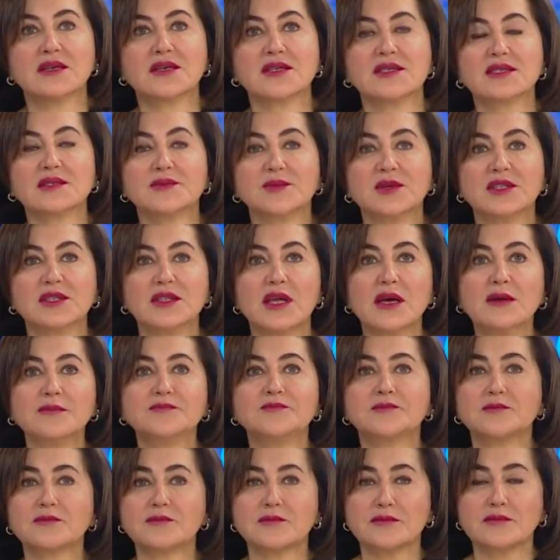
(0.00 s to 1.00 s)
kısmında
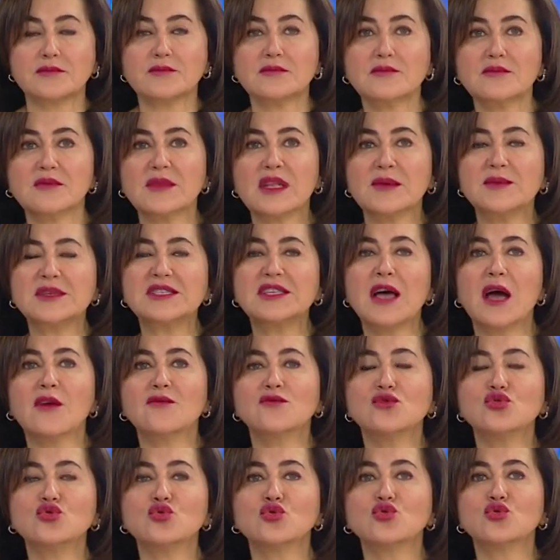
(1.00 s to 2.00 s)

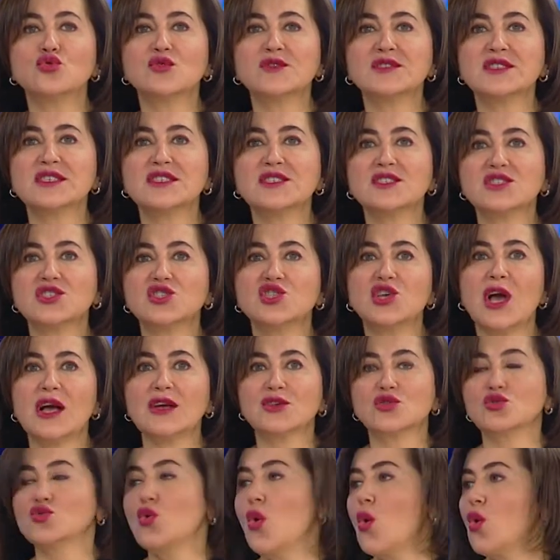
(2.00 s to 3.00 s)
Mesela vücudunuza
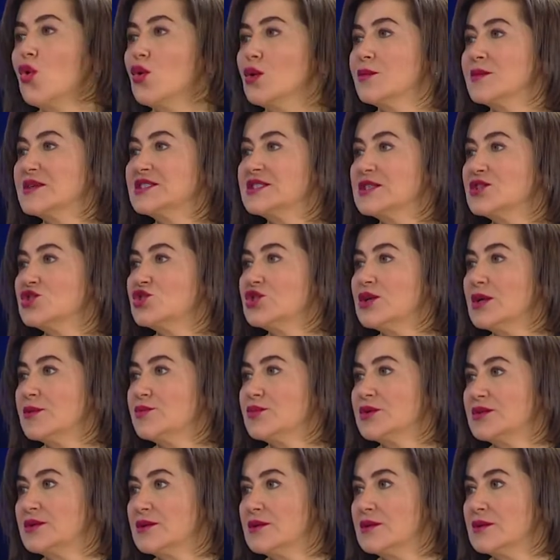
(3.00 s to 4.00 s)
sıcak soğuk masajı
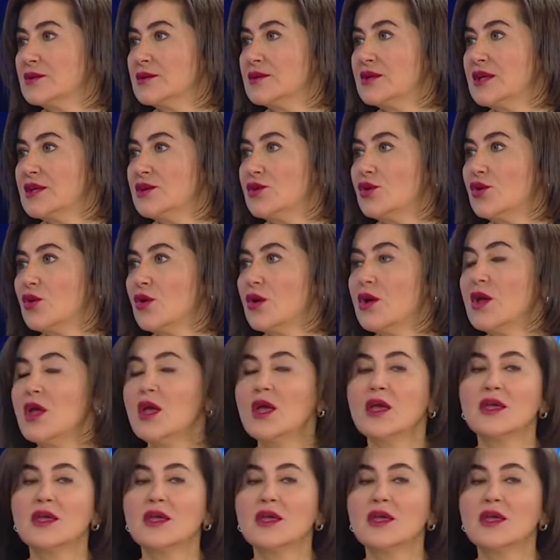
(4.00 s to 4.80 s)
yapın Hı. deniyor.